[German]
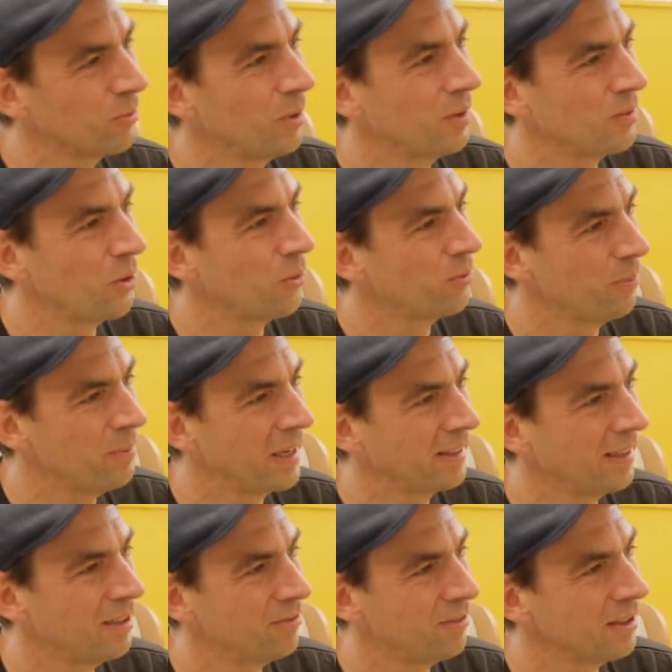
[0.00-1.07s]
du jetzt auch vermehrt
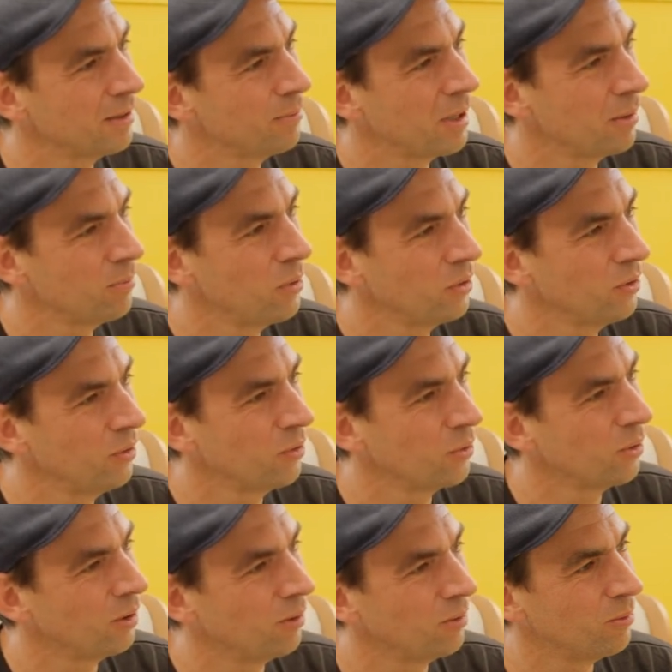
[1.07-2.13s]
gerne weitermachen möchtest?
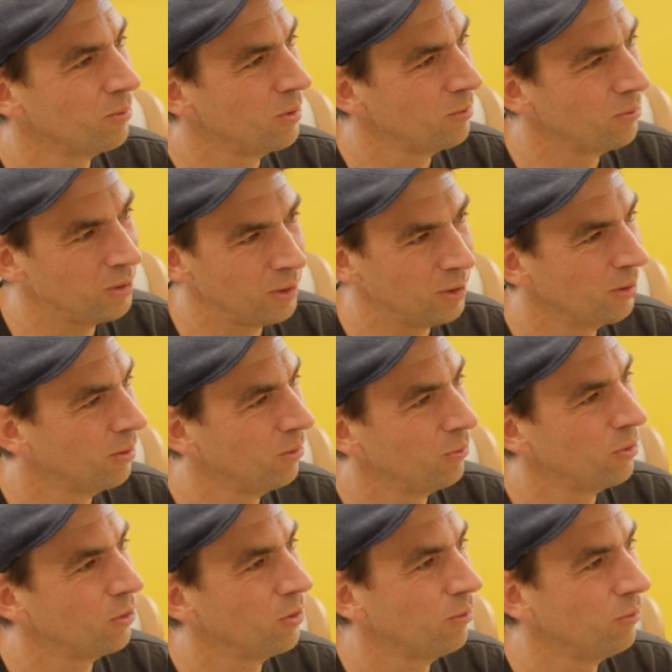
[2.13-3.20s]
Oder wie, wie,
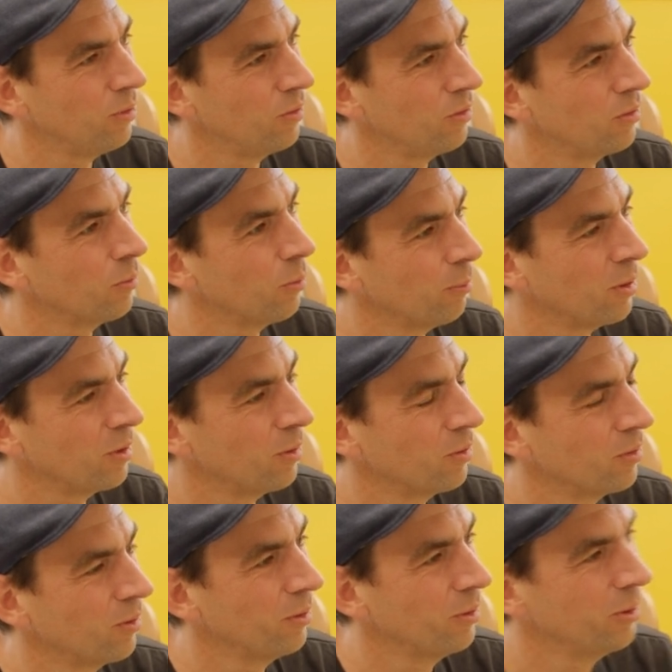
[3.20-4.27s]
wie, wie sieht es im Moment aus?